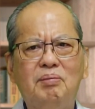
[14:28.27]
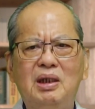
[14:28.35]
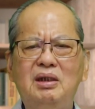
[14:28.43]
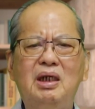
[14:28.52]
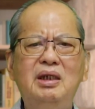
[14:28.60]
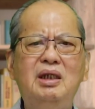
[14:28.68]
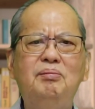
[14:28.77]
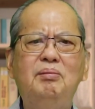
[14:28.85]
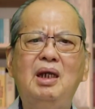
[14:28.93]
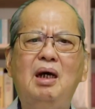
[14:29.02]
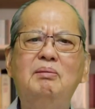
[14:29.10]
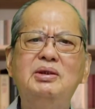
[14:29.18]
本来
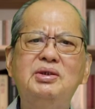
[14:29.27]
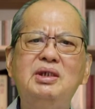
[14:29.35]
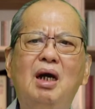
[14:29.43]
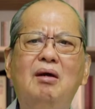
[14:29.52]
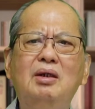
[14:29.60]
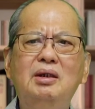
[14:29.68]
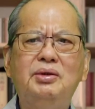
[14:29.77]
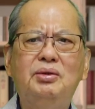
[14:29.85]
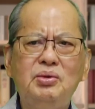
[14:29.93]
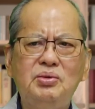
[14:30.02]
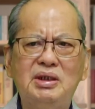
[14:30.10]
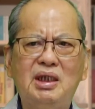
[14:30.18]
他们是要饿
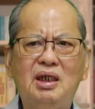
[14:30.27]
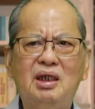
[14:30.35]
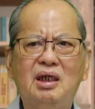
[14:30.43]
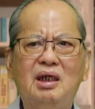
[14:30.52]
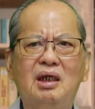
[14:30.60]
肚子的，